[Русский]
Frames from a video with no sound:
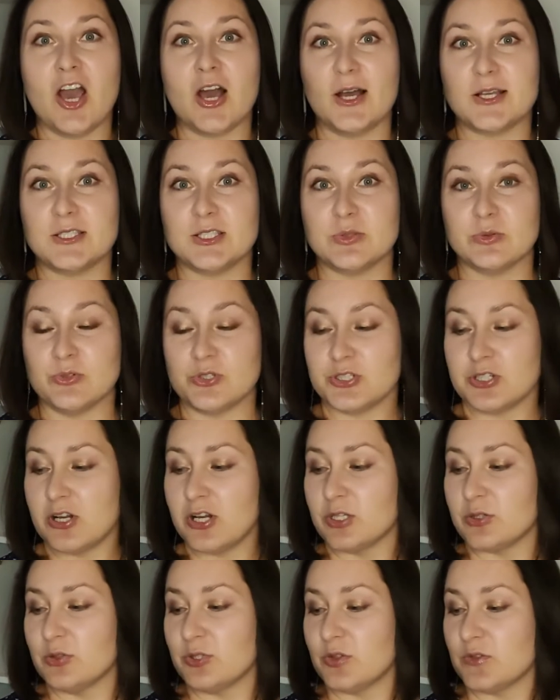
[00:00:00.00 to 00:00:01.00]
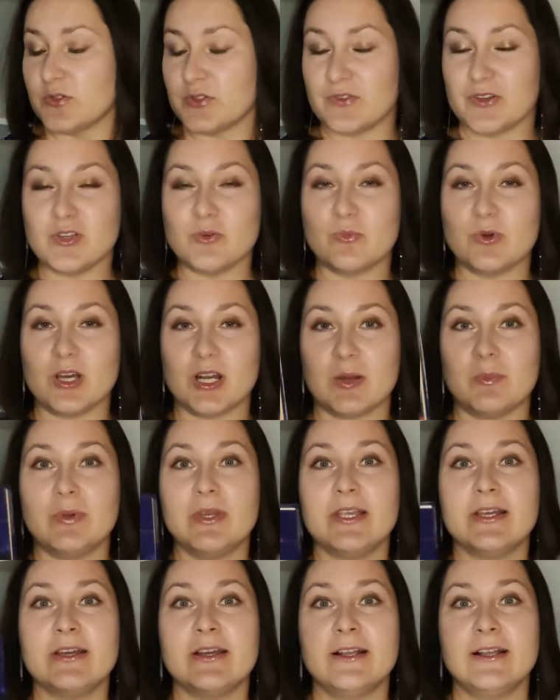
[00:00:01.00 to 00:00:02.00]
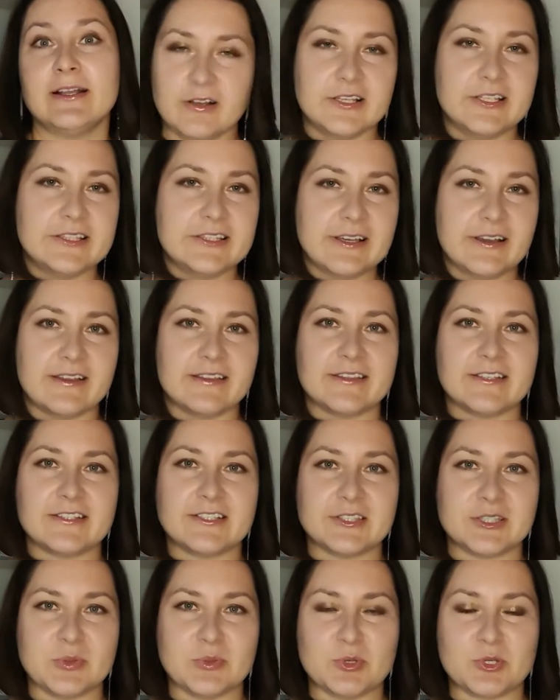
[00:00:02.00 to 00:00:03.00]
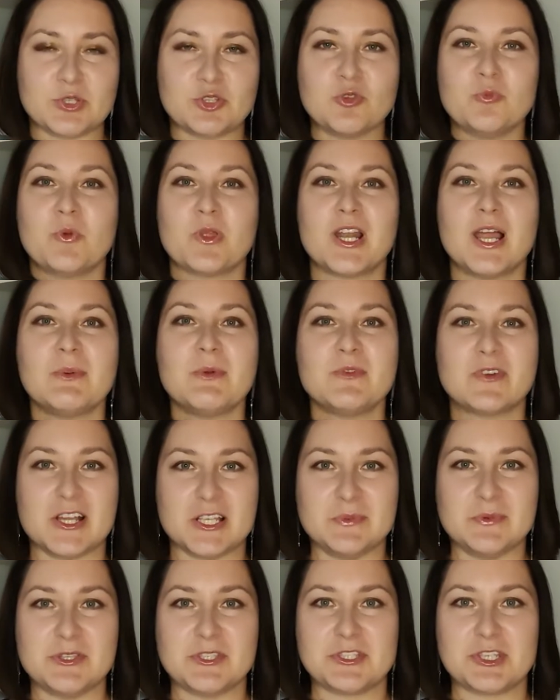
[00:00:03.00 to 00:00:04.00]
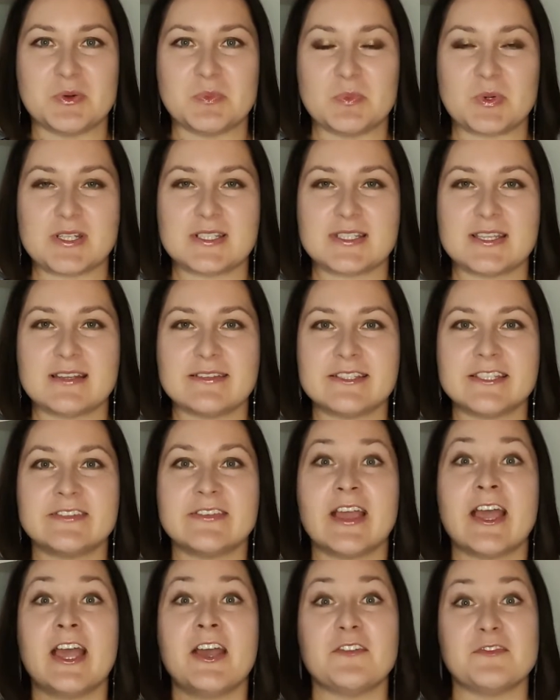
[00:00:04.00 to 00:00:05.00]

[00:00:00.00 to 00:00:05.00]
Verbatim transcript: одиночка, который в своем корабле летает где-то между мирами в космическом пространстве,